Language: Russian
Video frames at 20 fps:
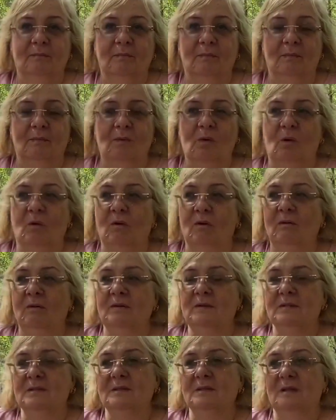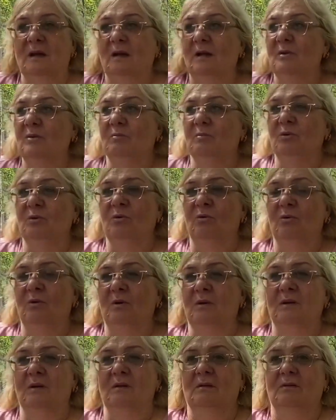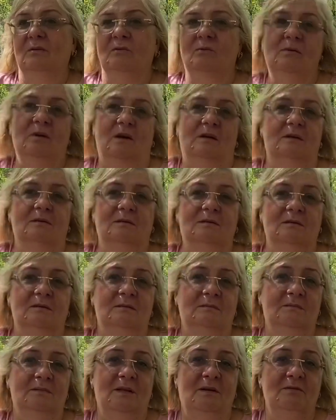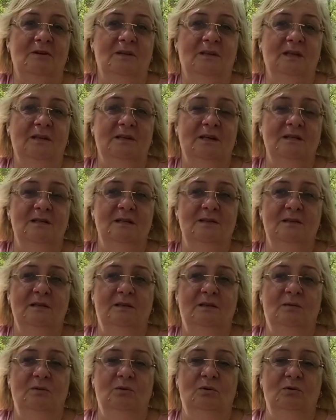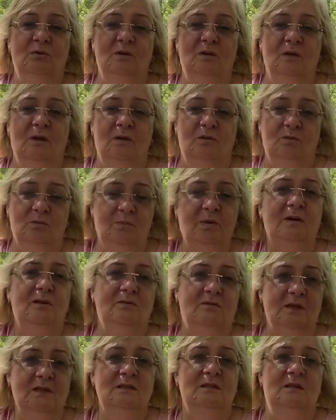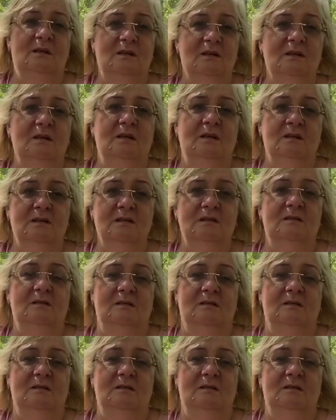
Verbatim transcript: Ну, не знаю, много. Ну как, наверное, относительно много. Ну, пар 20, наверное, есть.